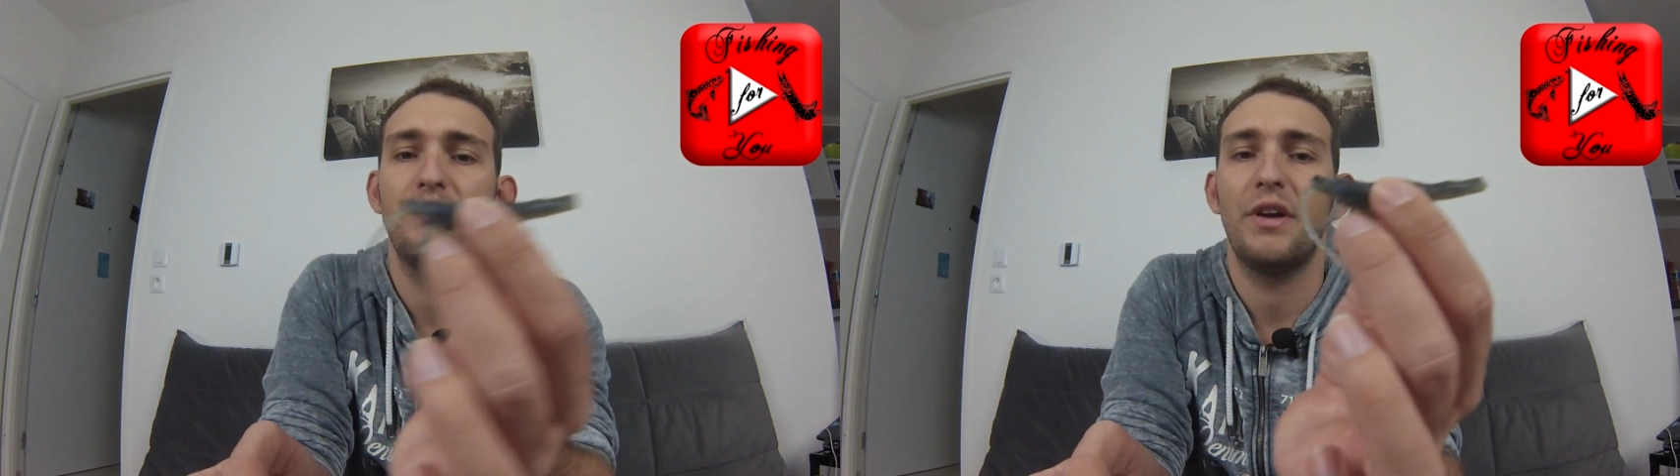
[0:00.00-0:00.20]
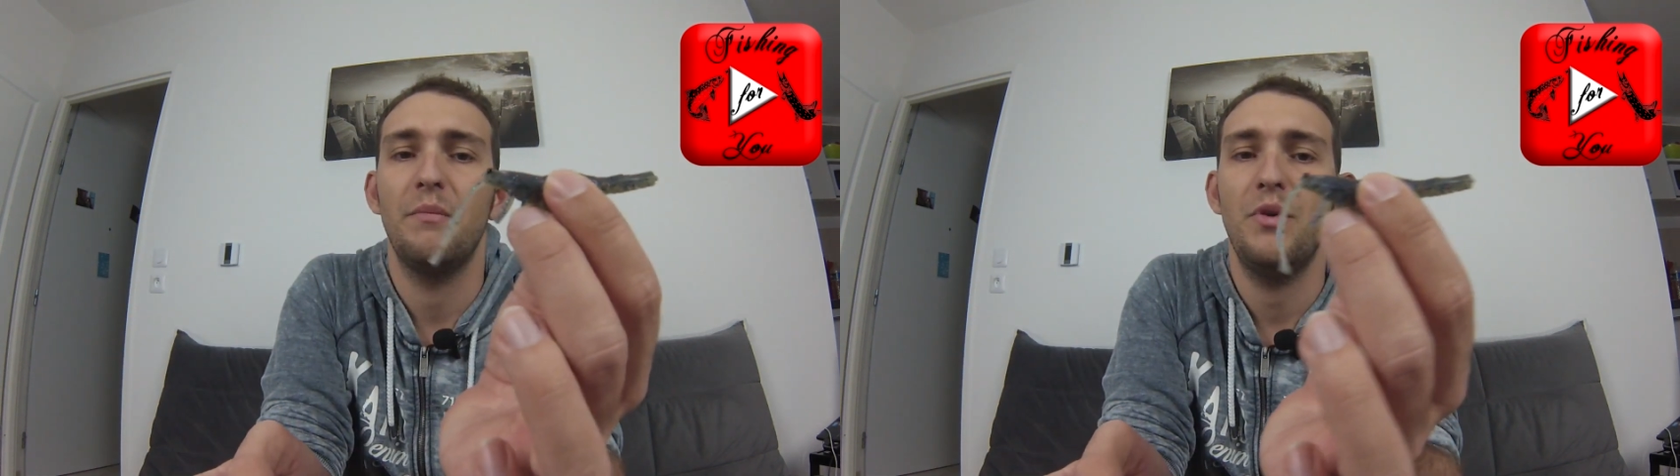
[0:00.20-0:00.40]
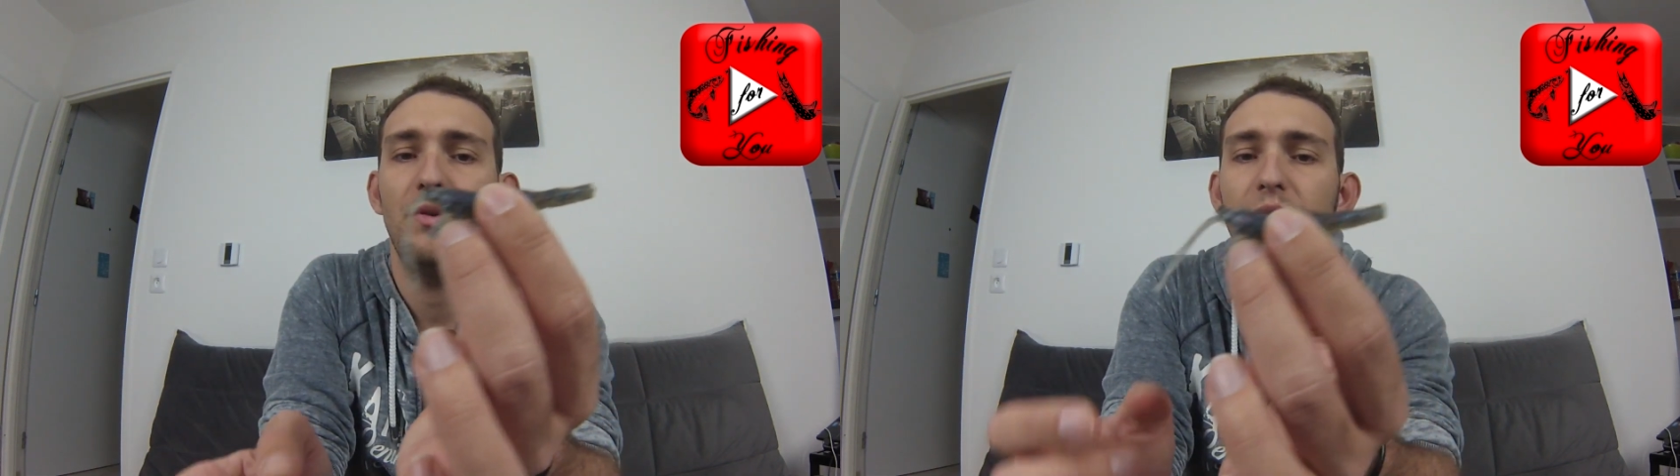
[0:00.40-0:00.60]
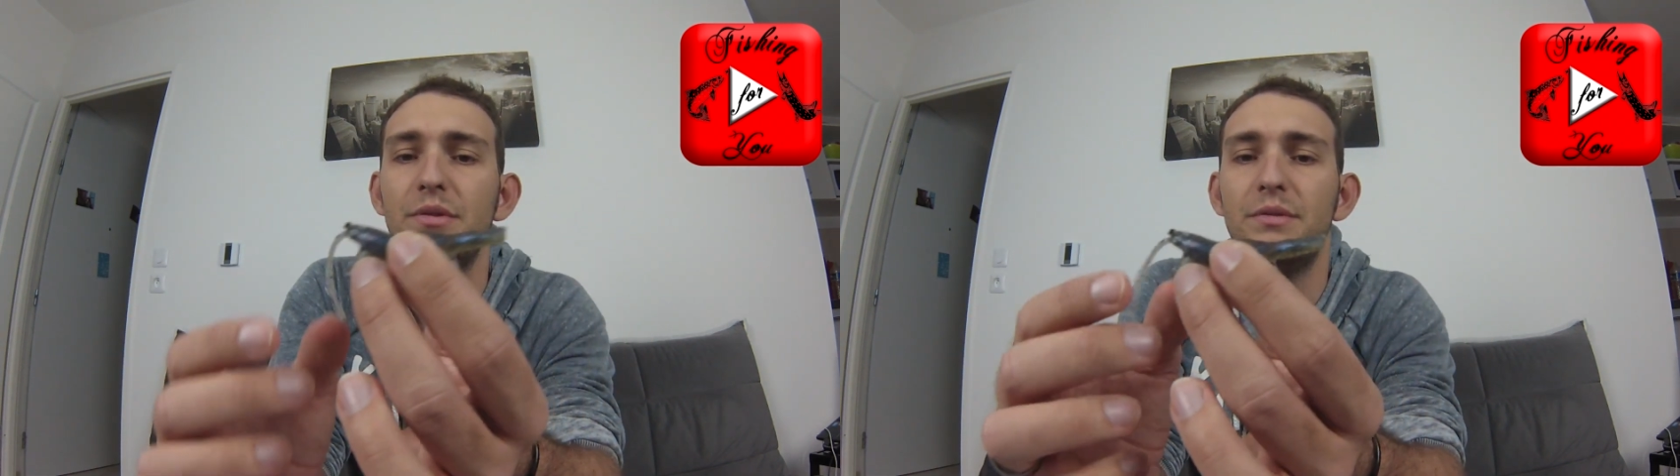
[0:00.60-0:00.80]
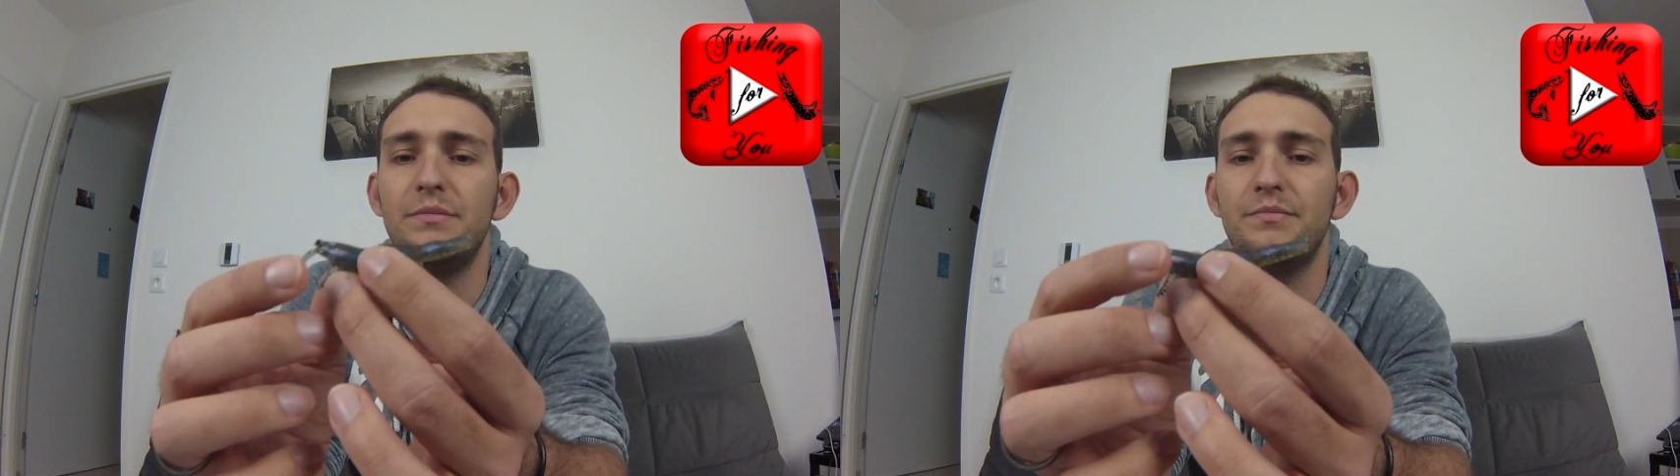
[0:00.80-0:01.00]
vraiment
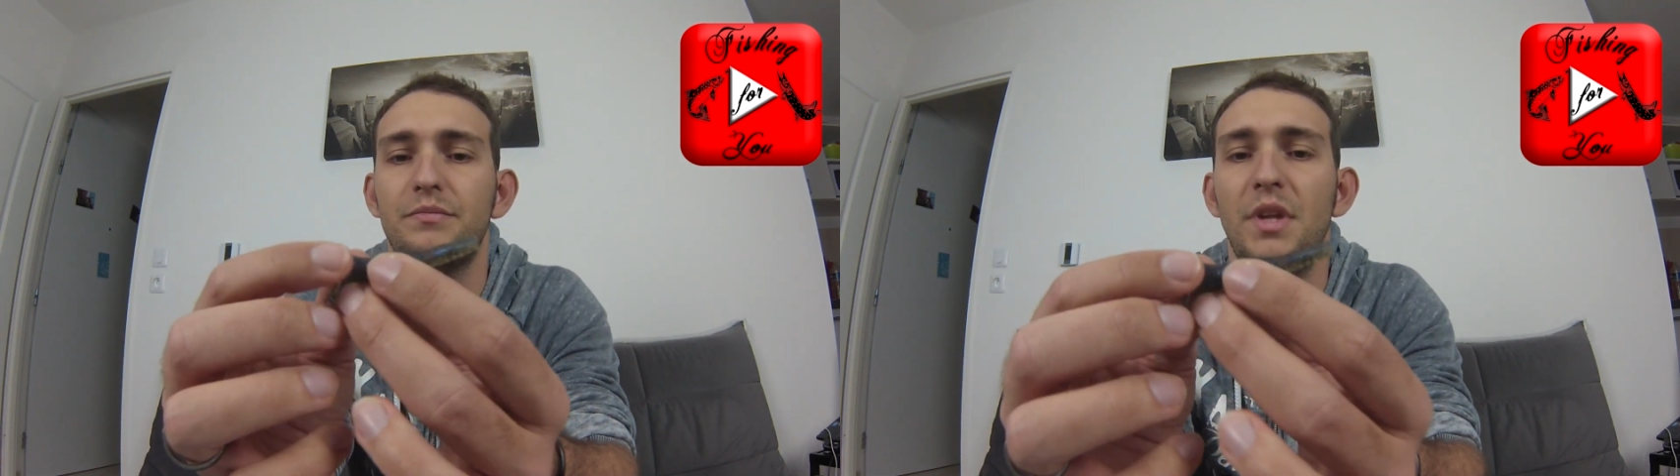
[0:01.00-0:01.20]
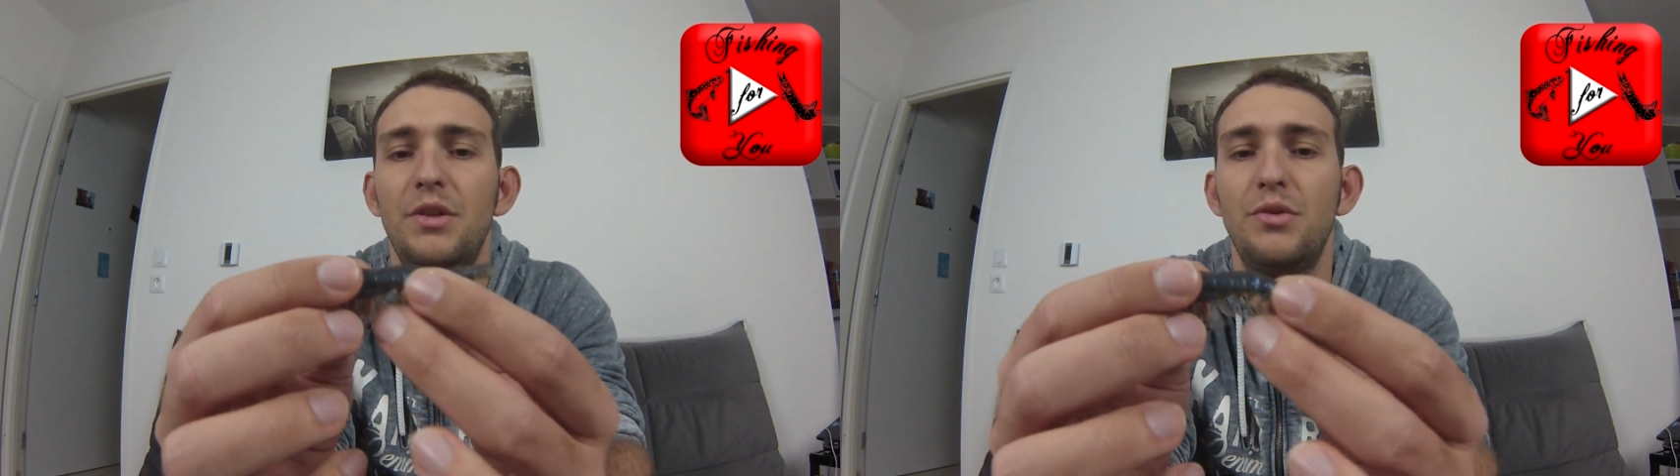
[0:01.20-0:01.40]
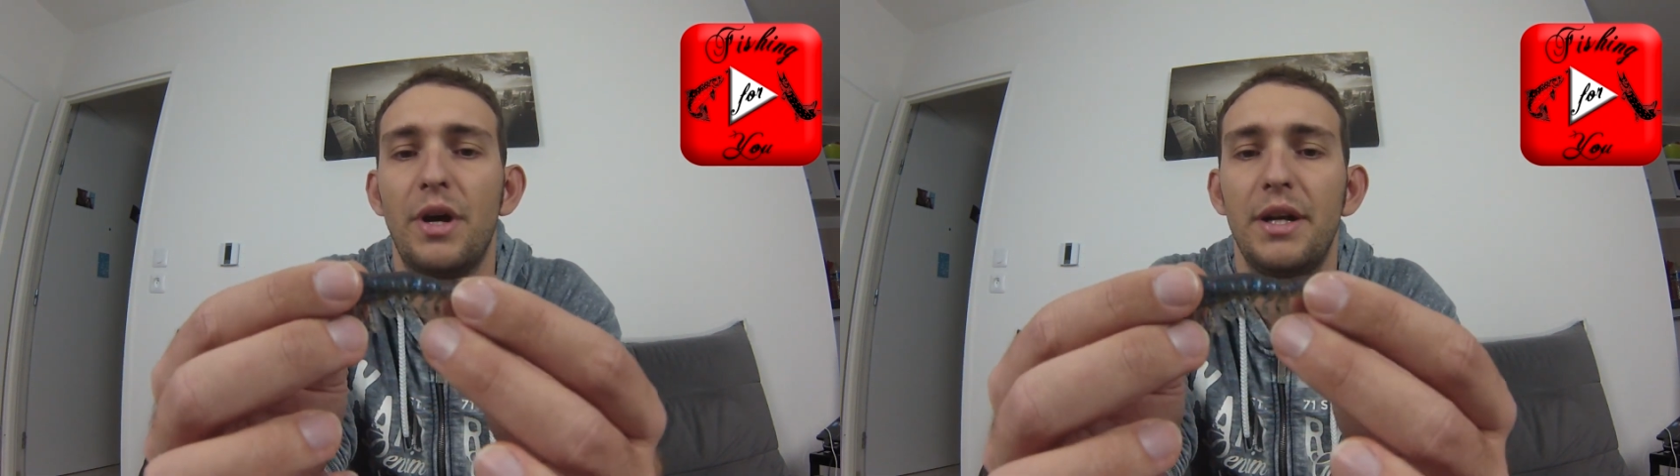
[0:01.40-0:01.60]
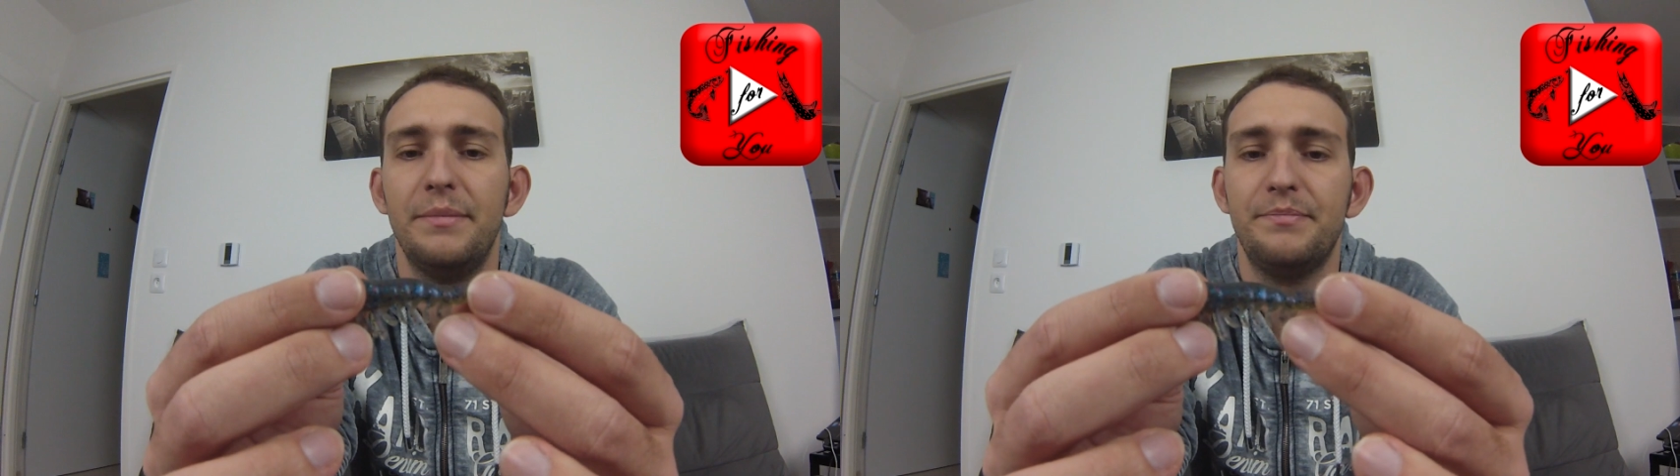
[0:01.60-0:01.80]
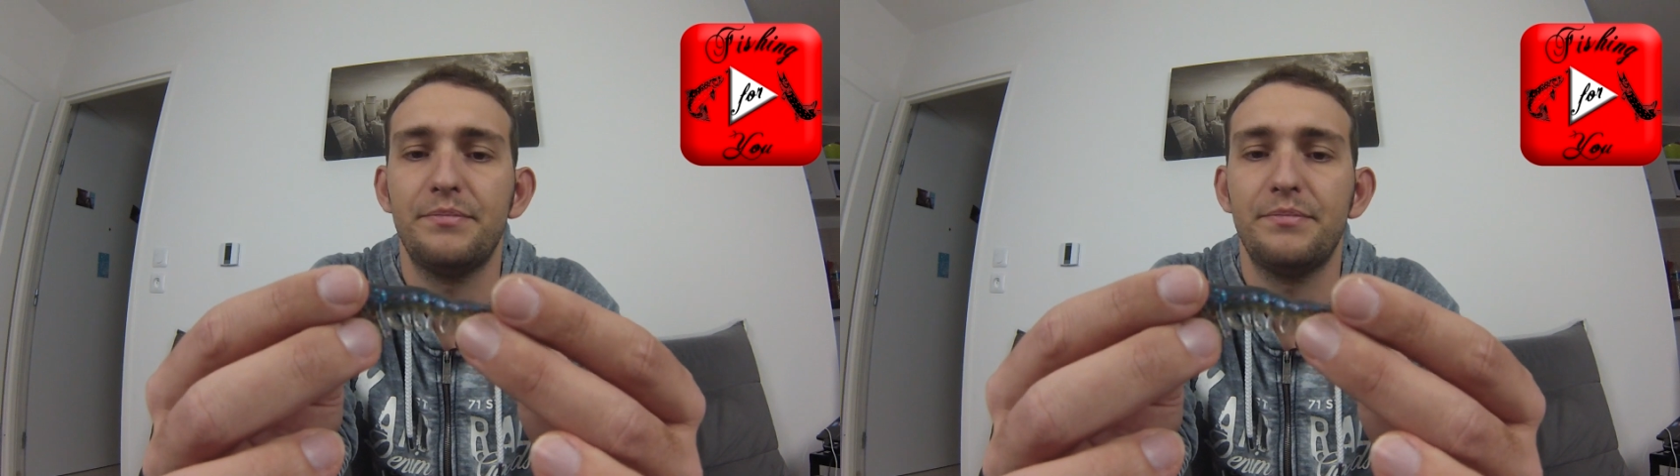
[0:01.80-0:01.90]
naturelle.